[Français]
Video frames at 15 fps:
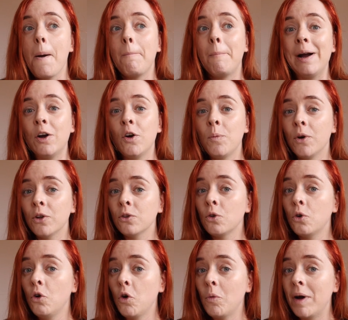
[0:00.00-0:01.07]
Ma commande
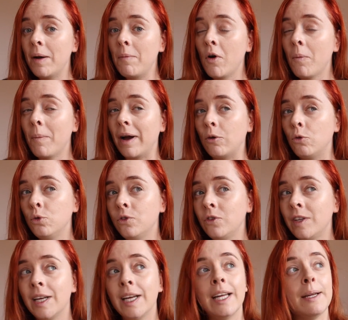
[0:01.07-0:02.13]
globalement m'a
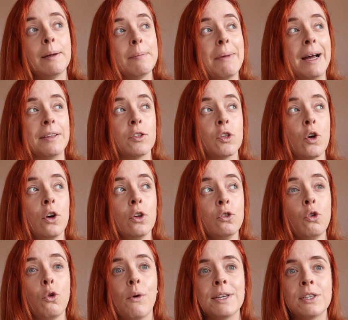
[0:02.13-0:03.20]
coûté pas
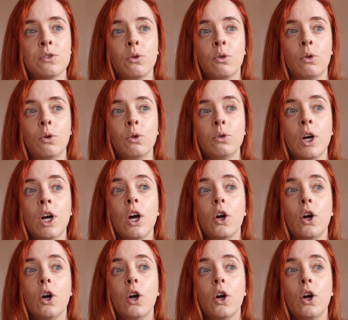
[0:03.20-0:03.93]
33 euros,